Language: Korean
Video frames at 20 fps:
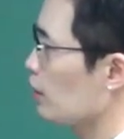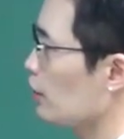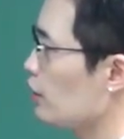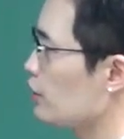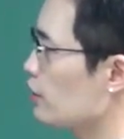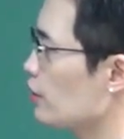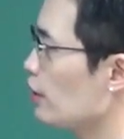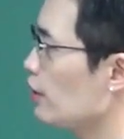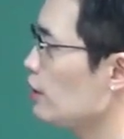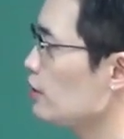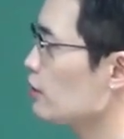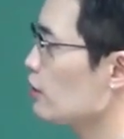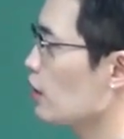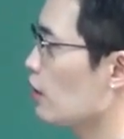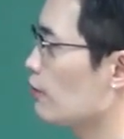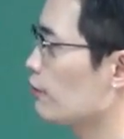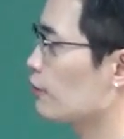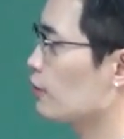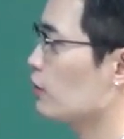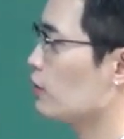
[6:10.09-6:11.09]
He chased
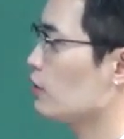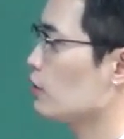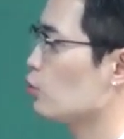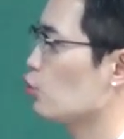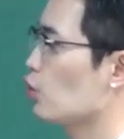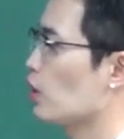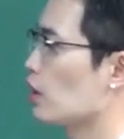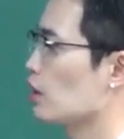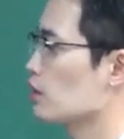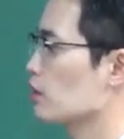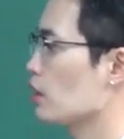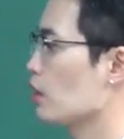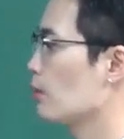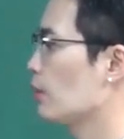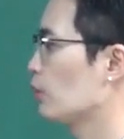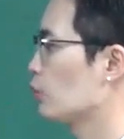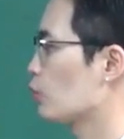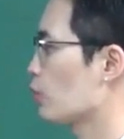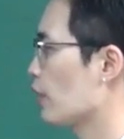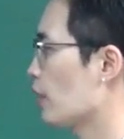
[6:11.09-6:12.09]
after 주앙
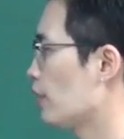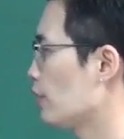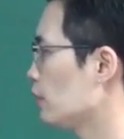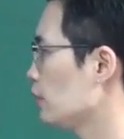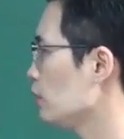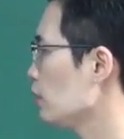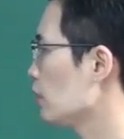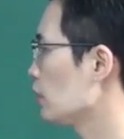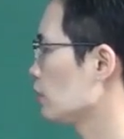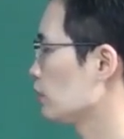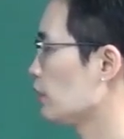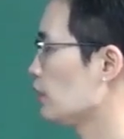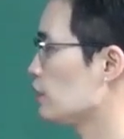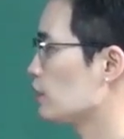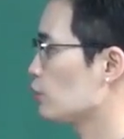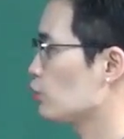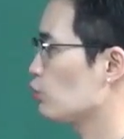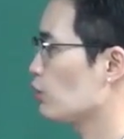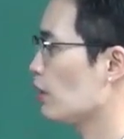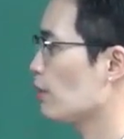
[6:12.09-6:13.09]
살바도 and they
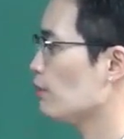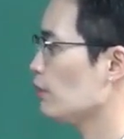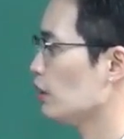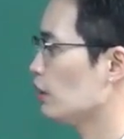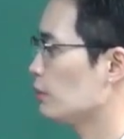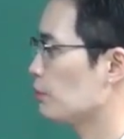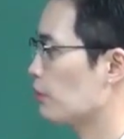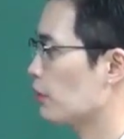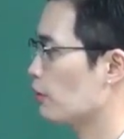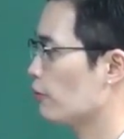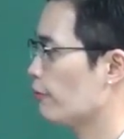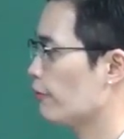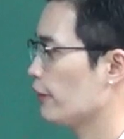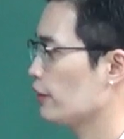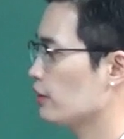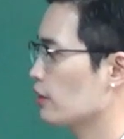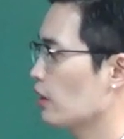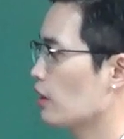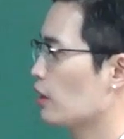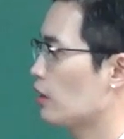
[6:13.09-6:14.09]
swam in
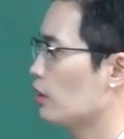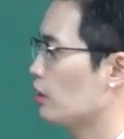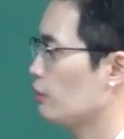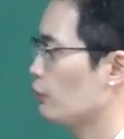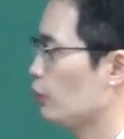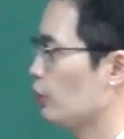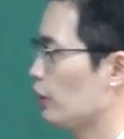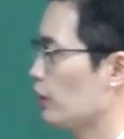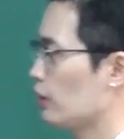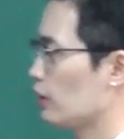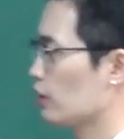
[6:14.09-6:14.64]
perfect harmony.